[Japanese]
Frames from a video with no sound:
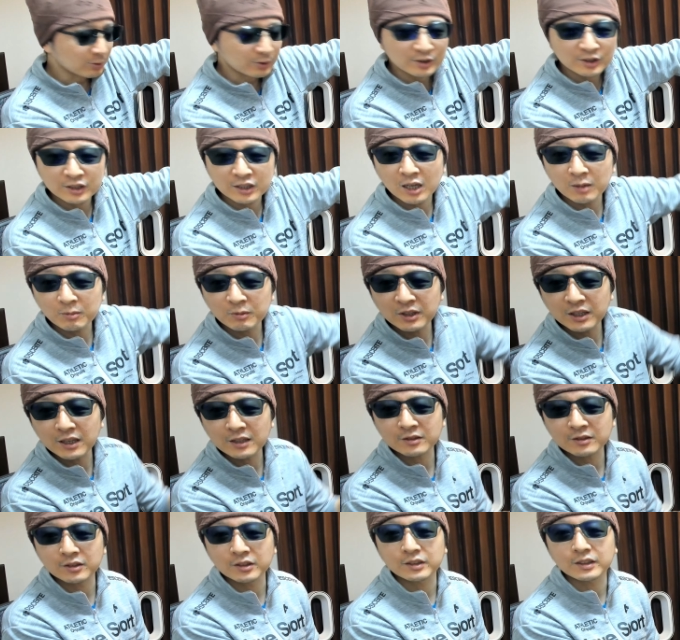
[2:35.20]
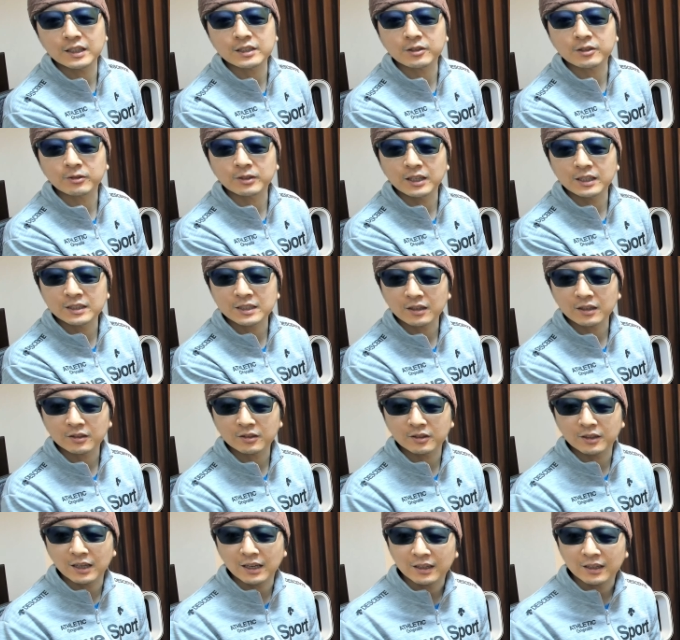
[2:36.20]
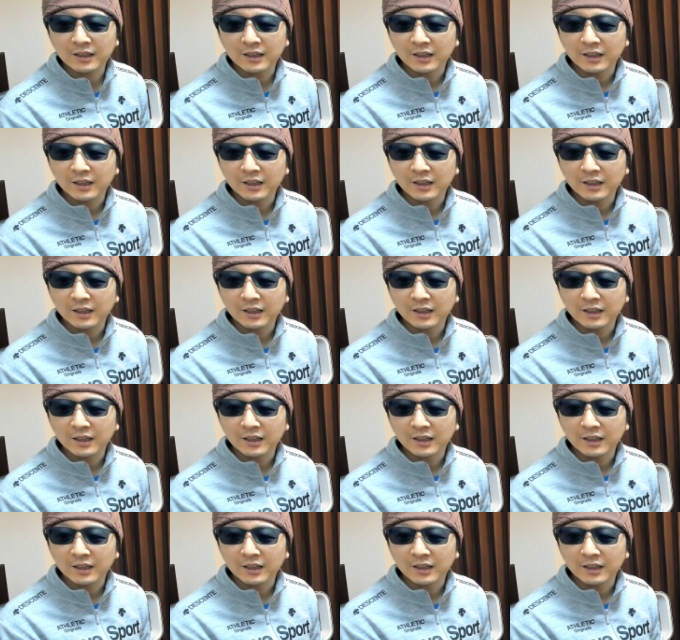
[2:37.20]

う掴みやすいんですよね、チャックが。